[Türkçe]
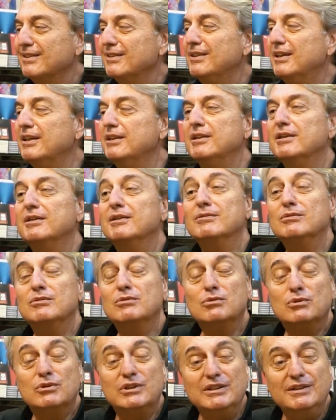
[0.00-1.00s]
Yeni
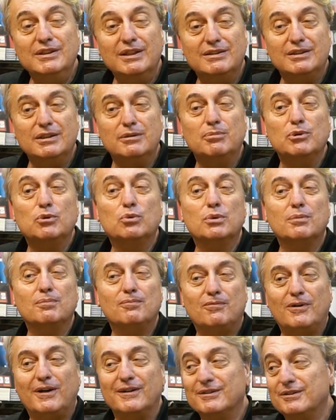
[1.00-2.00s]
dinlediği bir
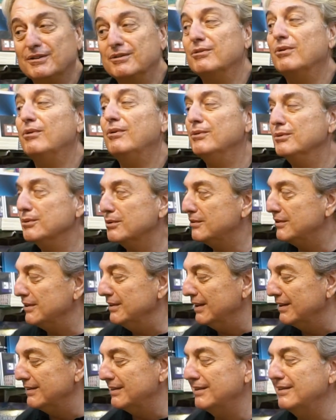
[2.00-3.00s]
grup vardır. Onu
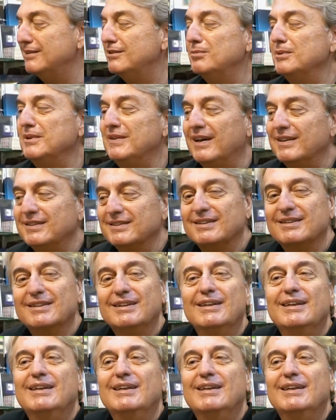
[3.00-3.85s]
dinlediniz mi der.